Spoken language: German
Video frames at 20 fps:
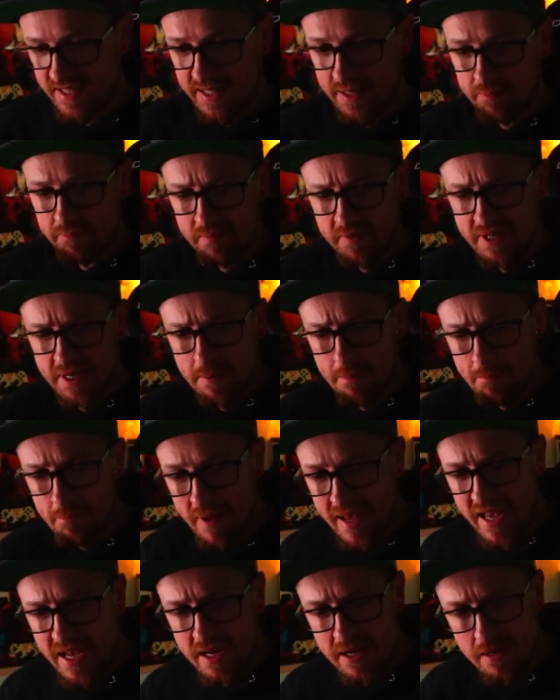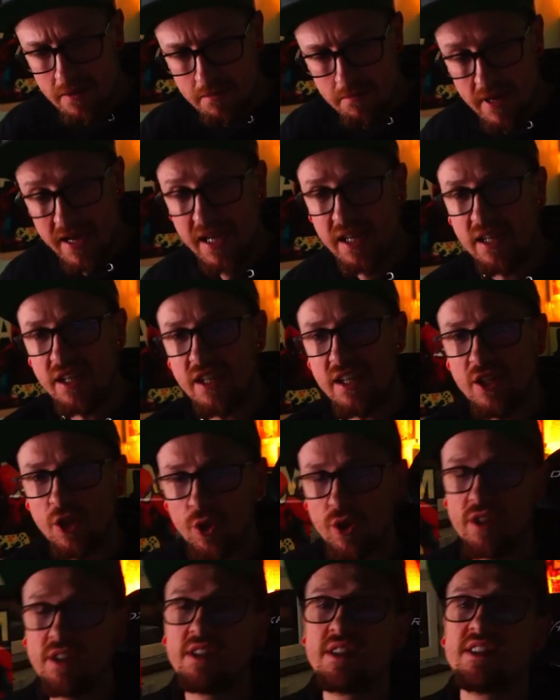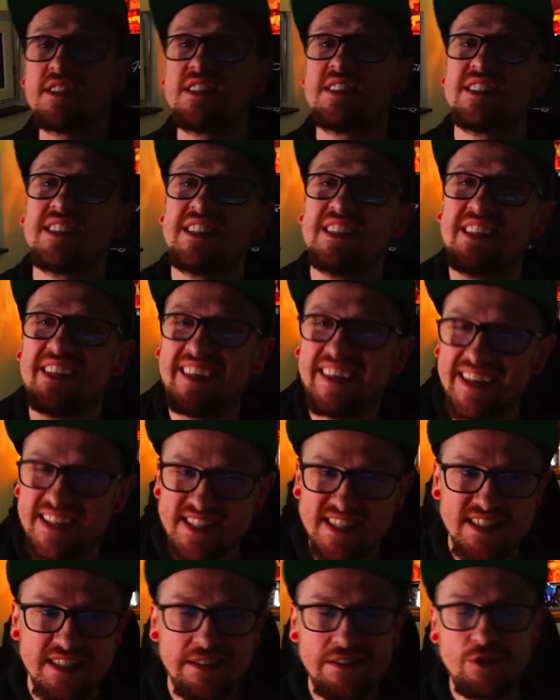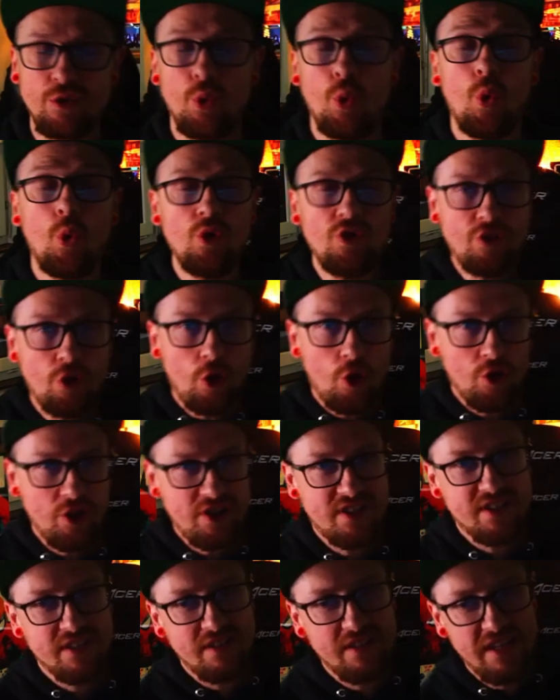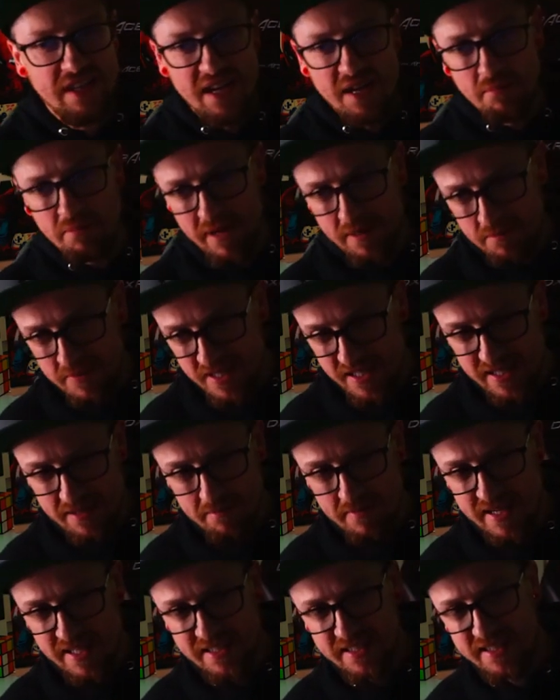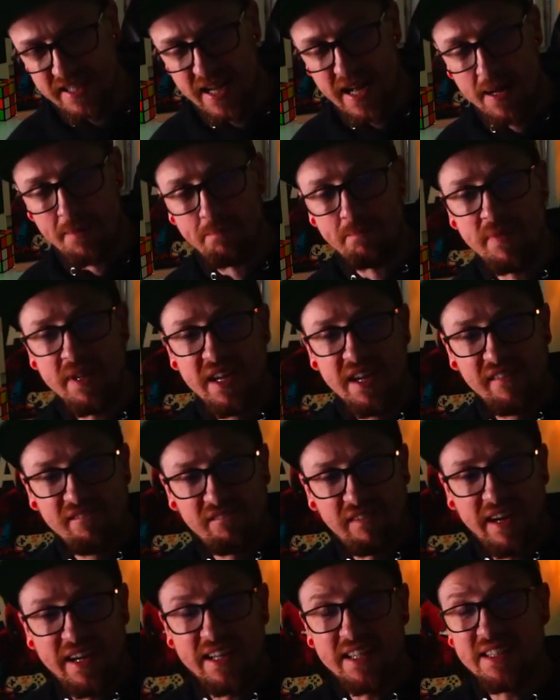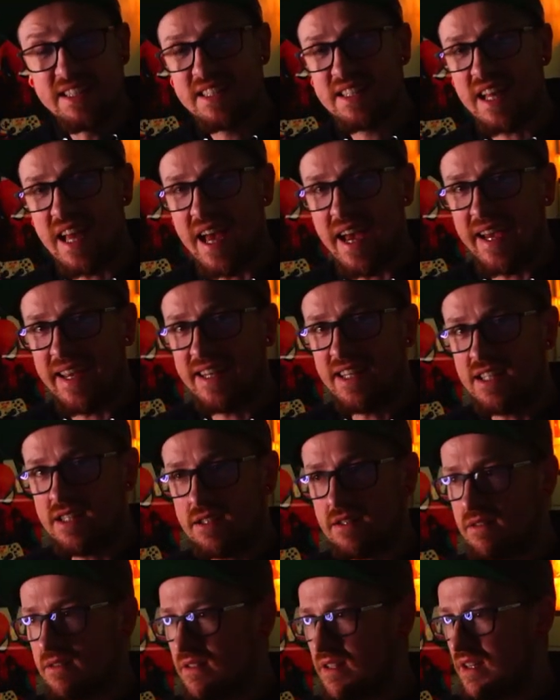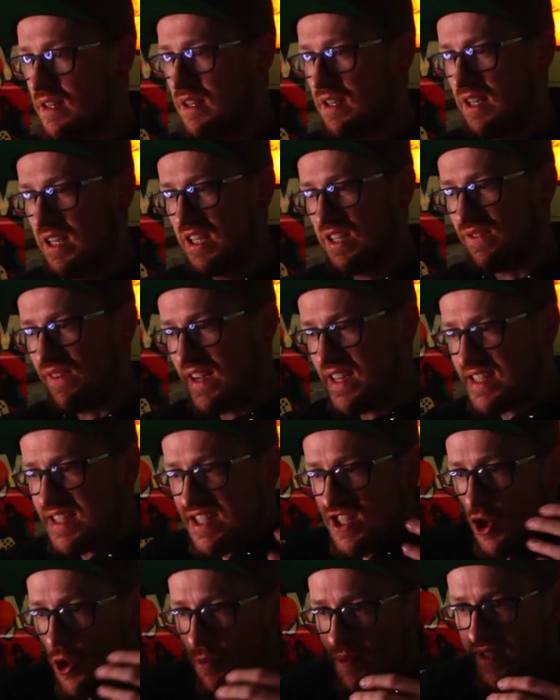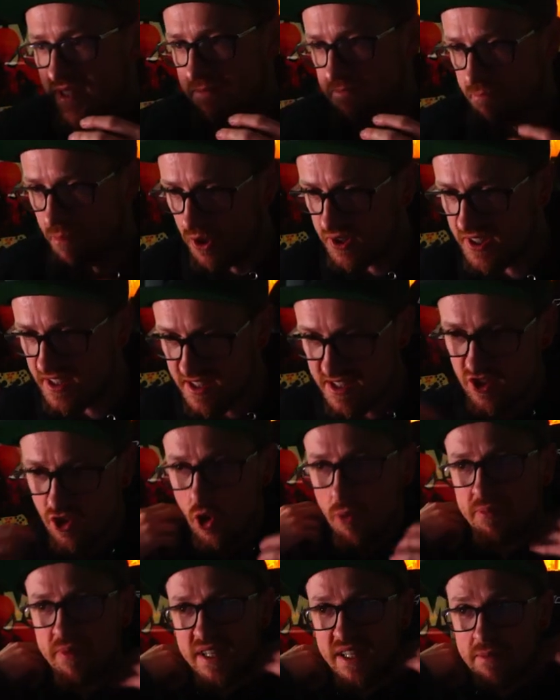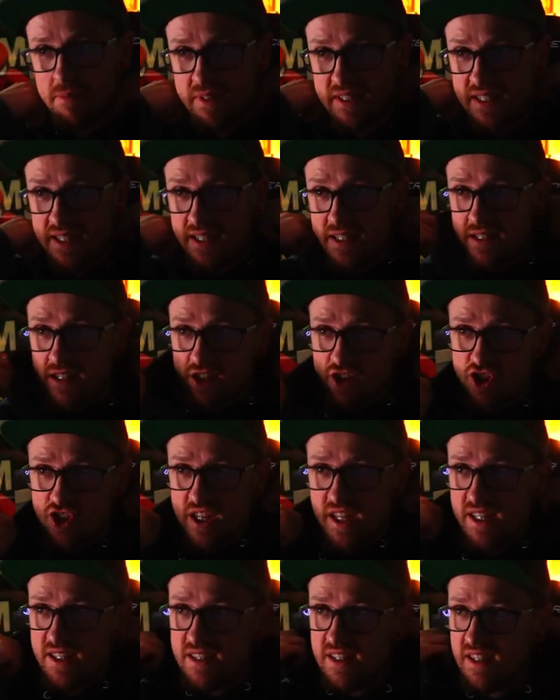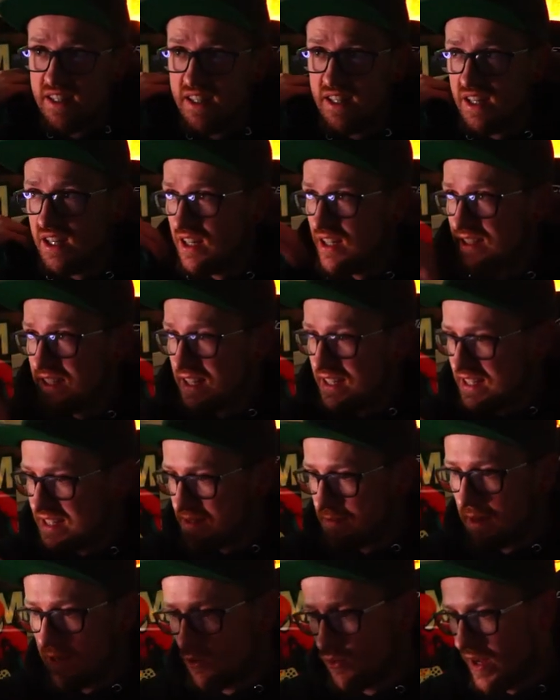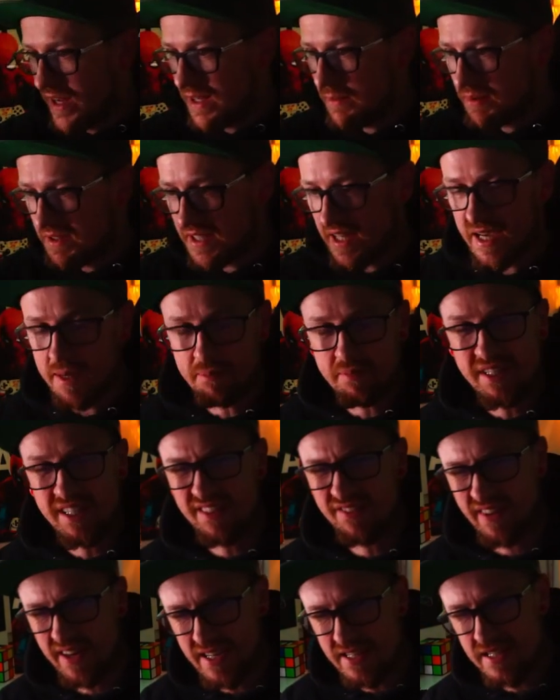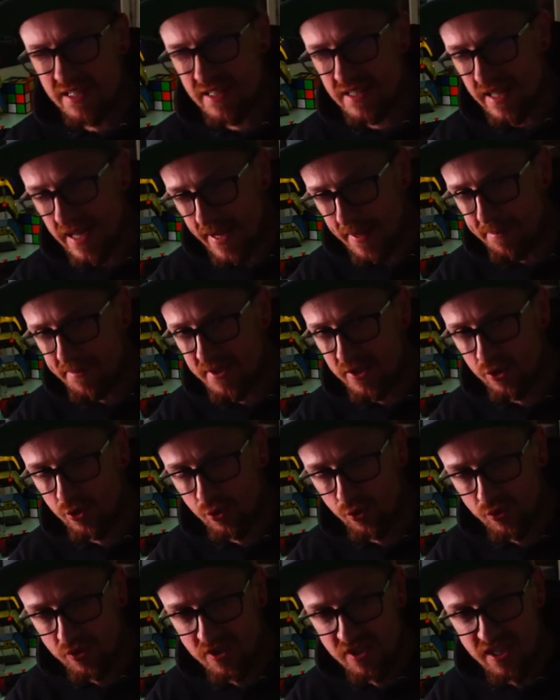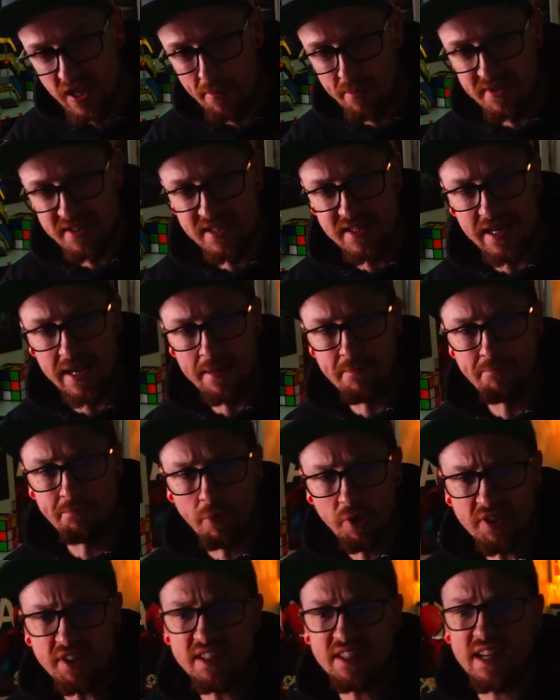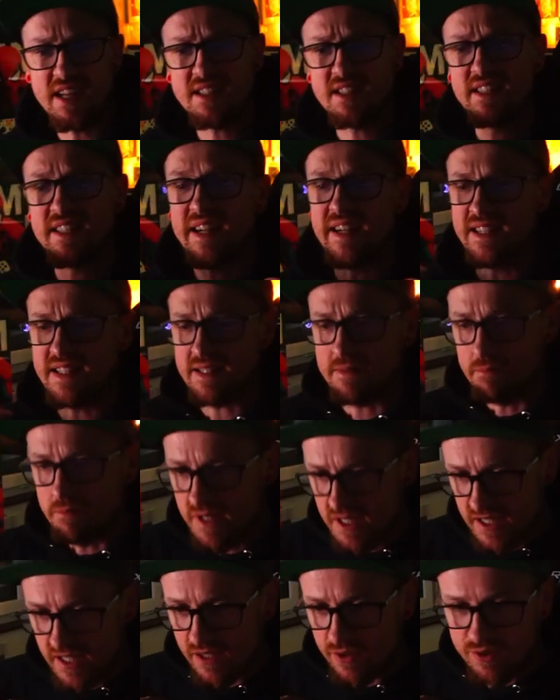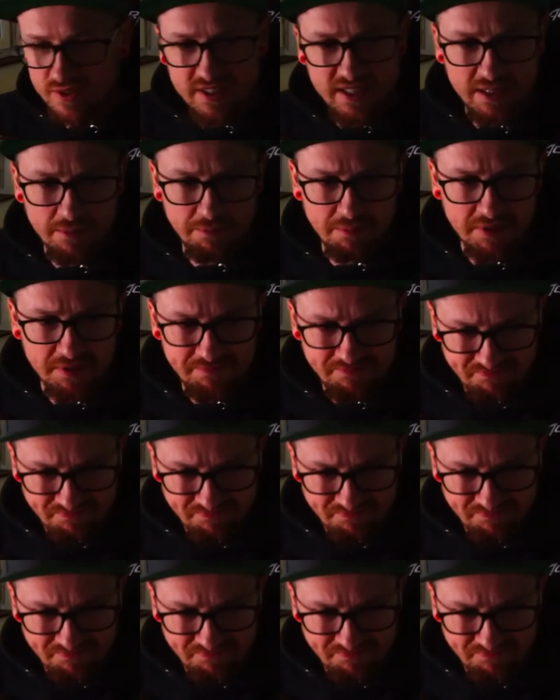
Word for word: gibt eine Menge, Menge Leute, die sich gestern und heute bei mir gemeldet haben, weil es einen ich weiß nicht, ob es ein Bot ist, ob da jemand dahinter steckt, äh, der das manuell betreibt. Ich weiß es absolut nicht, aber es ist ein Bot, der sich als mich ausgibt